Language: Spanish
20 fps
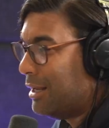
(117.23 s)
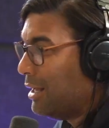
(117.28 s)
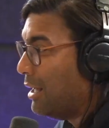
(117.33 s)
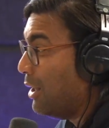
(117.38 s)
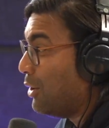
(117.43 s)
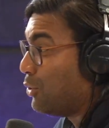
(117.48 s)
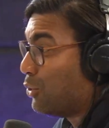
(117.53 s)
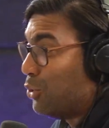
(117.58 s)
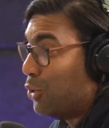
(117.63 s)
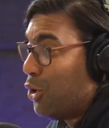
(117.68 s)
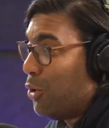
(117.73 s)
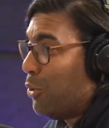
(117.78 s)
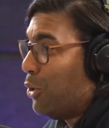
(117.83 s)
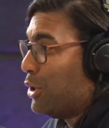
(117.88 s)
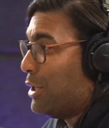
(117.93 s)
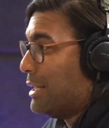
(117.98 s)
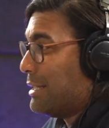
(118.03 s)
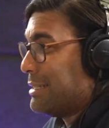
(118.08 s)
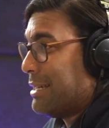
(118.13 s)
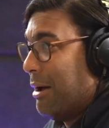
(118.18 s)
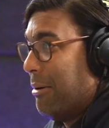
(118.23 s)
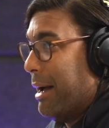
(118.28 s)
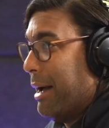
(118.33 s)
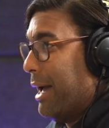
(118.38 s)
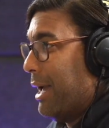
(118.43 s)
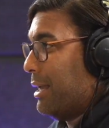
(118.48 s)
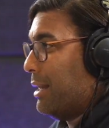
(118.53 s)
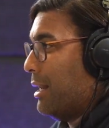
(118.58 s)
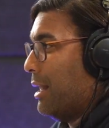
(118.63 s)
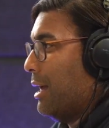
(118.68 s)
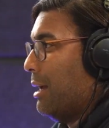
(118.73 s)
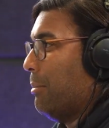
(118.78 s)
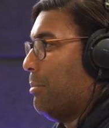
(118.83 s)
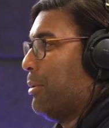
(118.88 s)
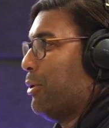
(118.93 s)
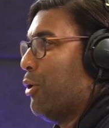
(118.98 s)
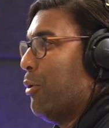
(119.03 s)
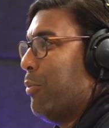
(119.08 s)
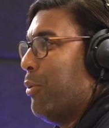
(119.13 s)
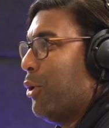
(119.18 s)
No, no, ¿qué pasa? ¿Qué,
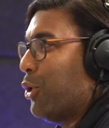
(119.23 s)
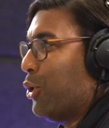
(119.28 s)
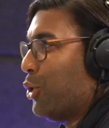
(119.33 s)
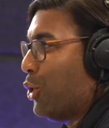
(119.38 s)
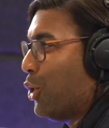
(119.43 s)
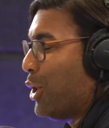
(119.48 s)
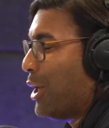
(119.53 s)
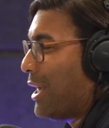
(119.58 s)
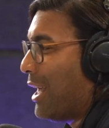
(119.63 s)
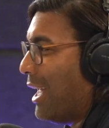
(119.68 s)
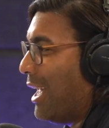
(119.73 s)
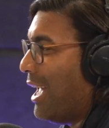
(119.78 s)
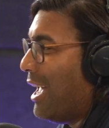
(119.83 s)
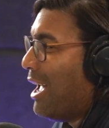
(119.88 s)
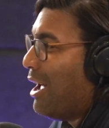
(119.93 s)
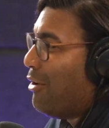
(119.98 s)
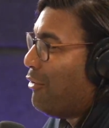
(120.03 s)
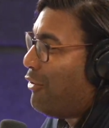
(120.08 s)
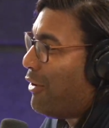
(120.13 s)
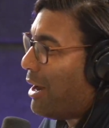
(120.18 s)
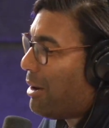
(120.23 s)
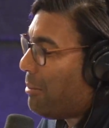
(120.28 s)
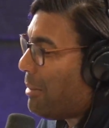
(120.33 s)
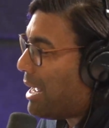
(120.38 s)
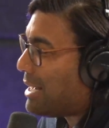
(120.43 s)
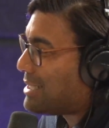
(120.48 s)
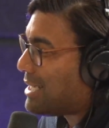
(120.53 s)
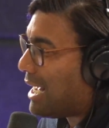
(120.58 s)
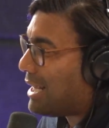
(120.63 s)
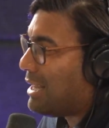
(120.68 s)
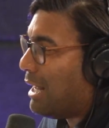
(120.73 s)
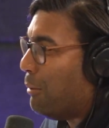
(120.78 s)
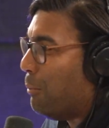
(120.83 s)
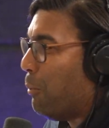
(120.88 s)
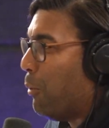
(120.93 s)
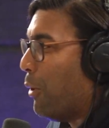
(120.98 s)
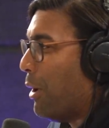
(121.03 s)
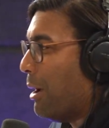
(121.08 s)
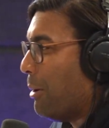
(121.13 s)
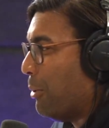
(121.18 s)
pasa? Por Dios, dice que farmacias del
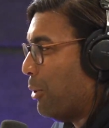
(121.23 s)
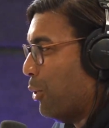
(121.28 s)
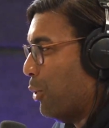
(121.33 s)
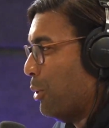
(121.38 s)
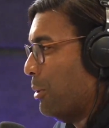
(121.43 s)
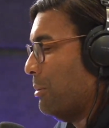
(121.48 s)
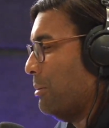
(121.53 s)
pueblo.